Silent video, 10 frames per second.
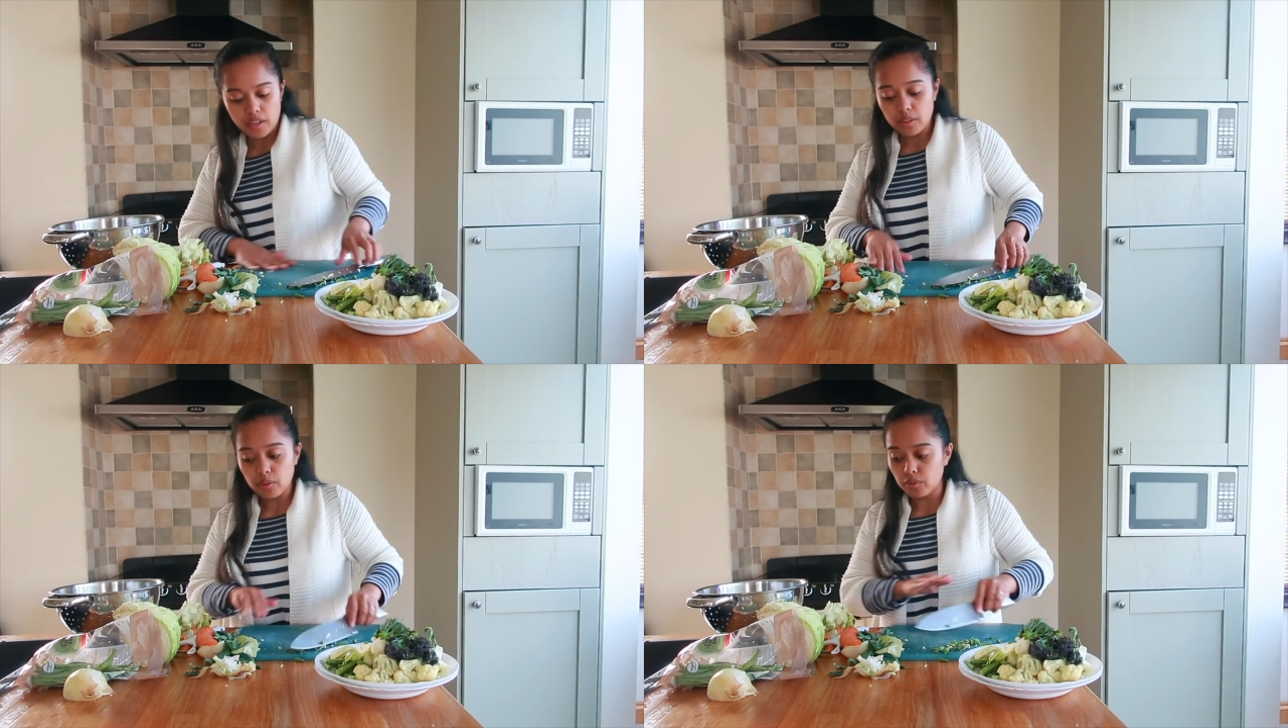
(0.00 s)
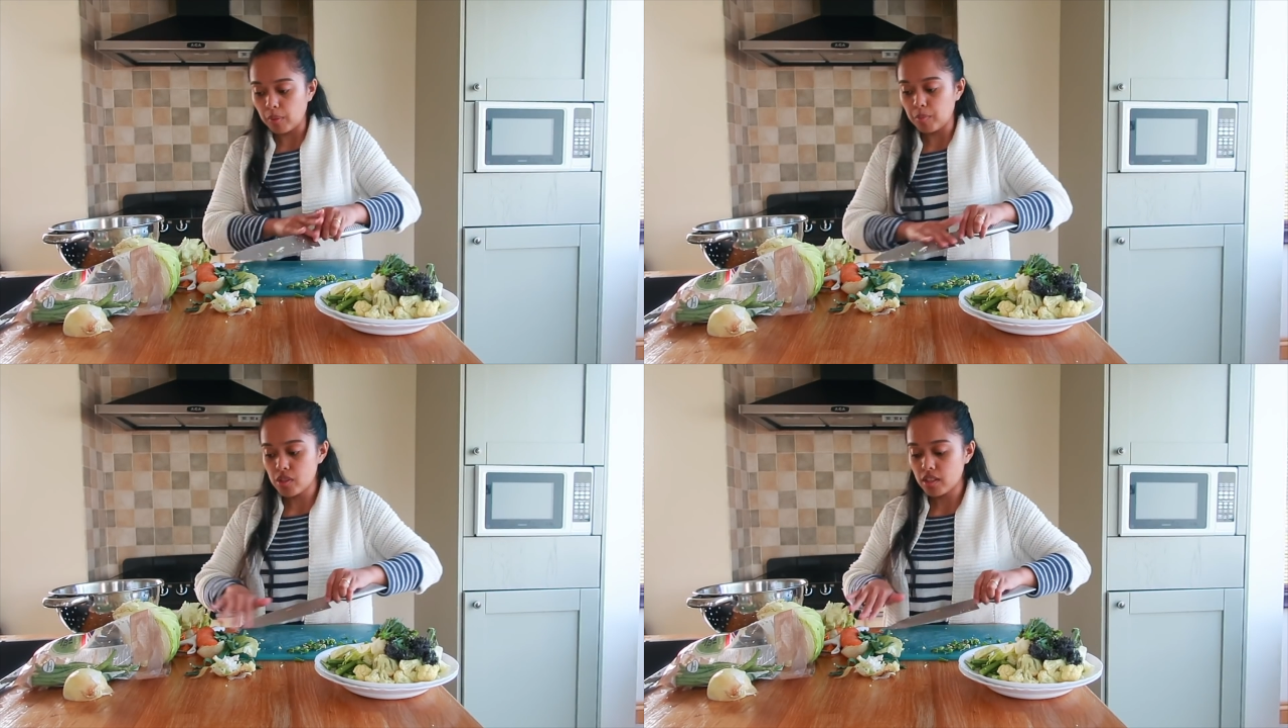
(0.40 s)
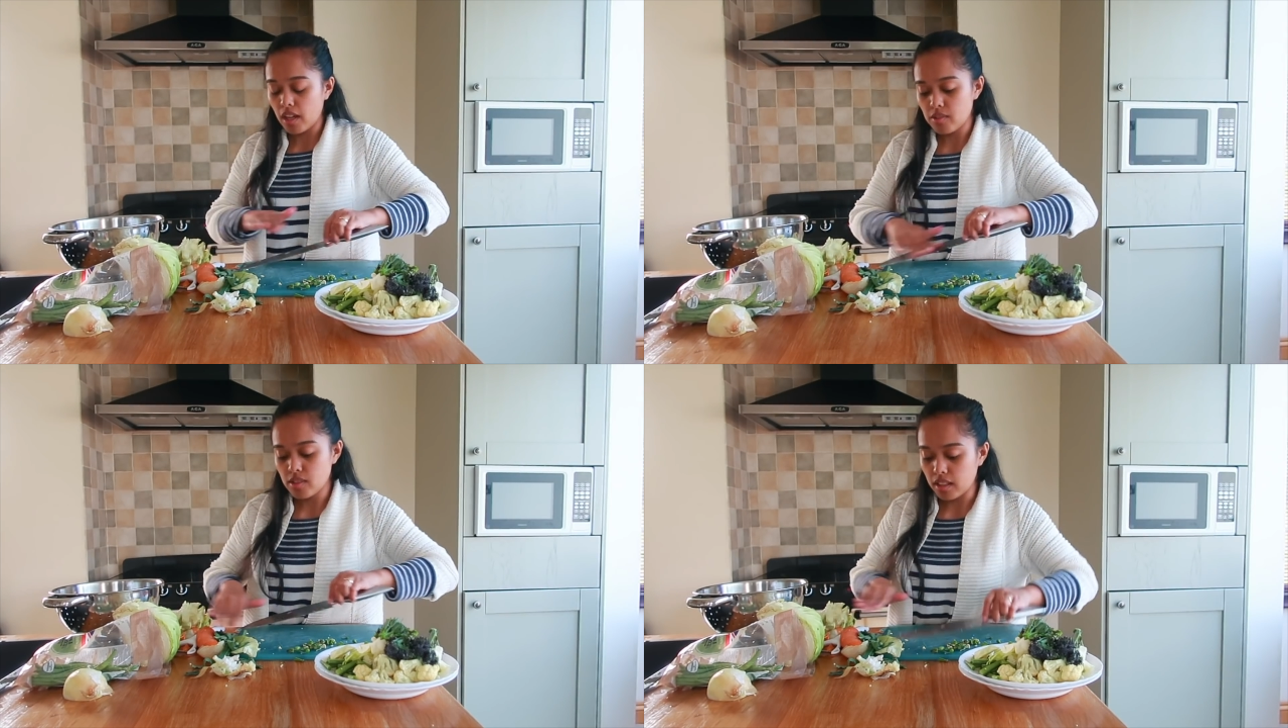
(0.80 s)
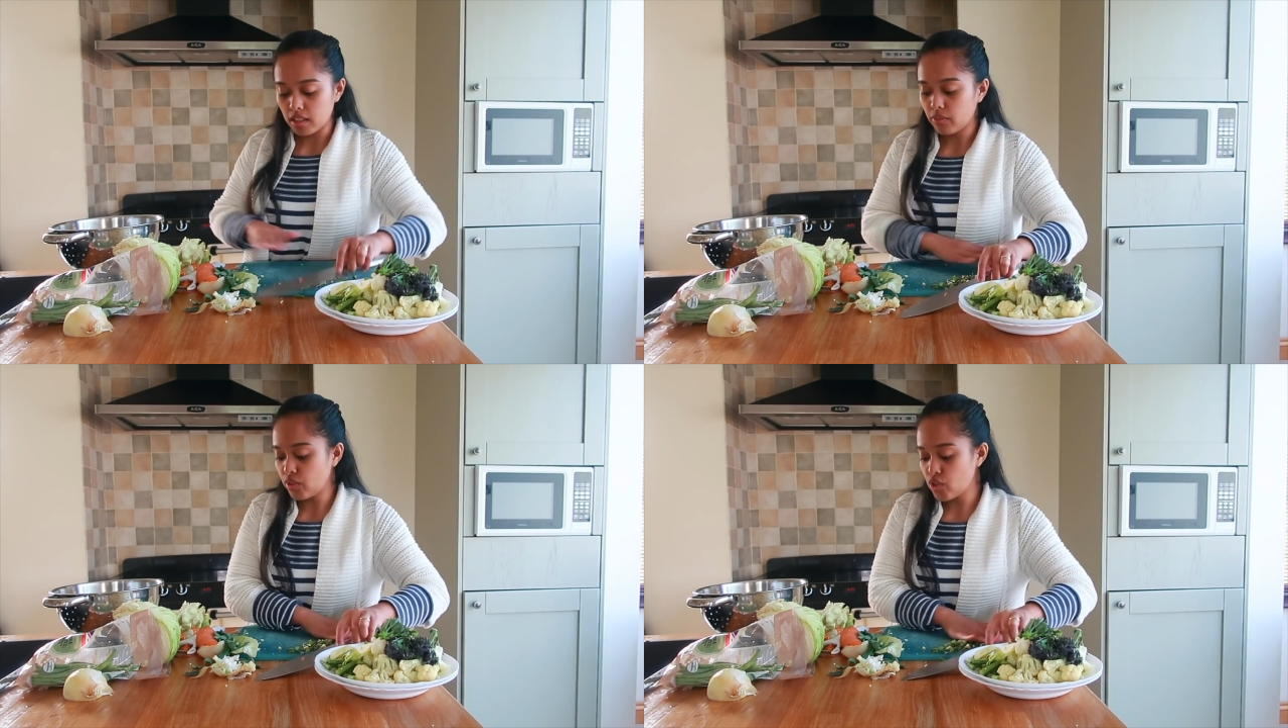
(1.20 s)
ngayon, tapos na tayo sa
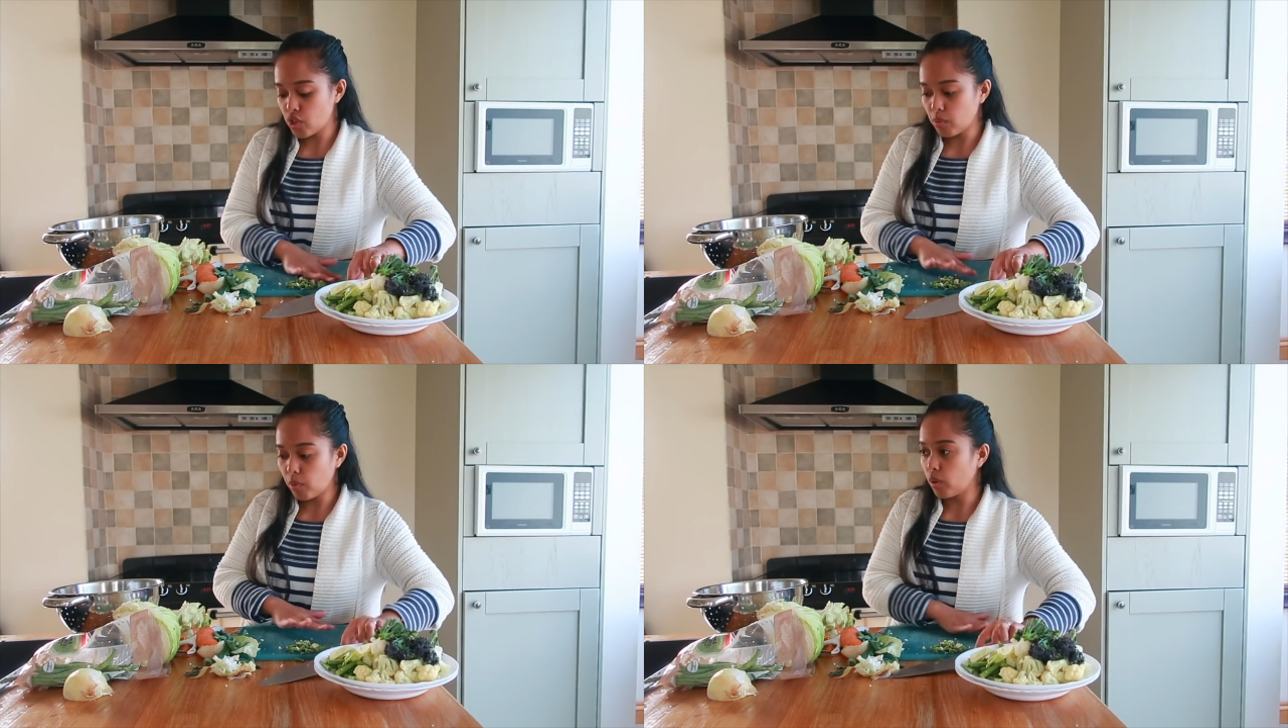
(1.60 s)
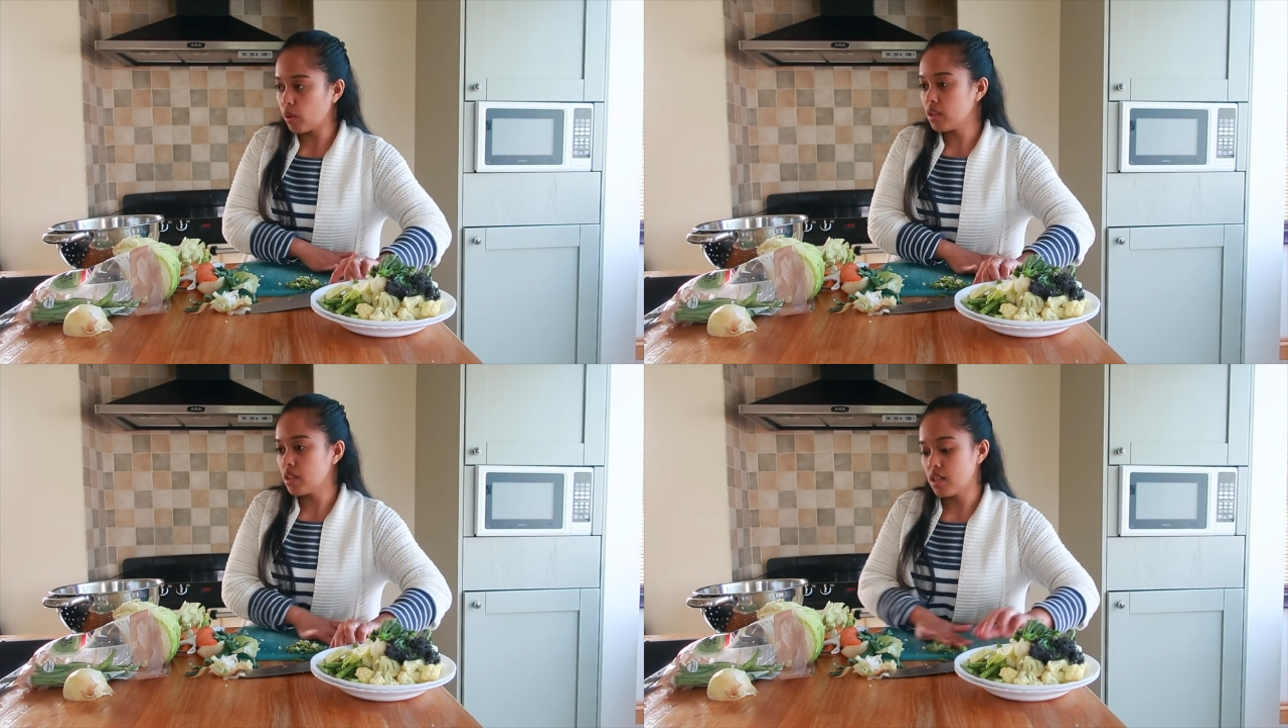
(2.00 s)
ating vegetables.